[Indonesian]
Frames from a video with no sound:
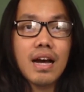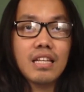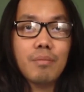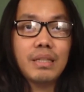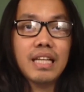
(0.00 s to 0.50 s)

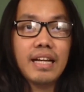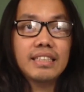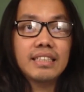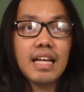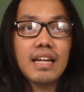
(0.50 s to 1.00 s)
Hanya bisa
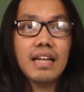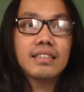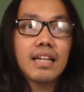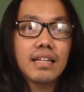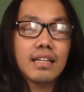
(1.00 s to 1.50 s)
instan
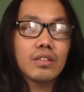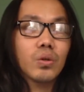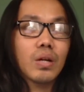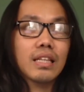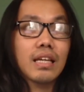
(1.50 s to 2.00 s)
aja dan
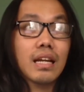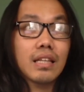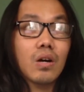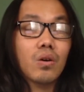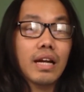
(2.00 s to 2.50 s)
itu
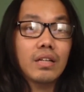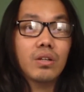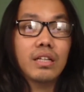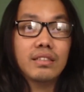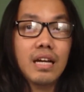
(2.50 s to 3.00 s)
rata-rata orang
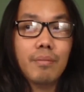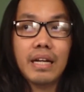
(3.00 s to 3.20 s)
Indonesia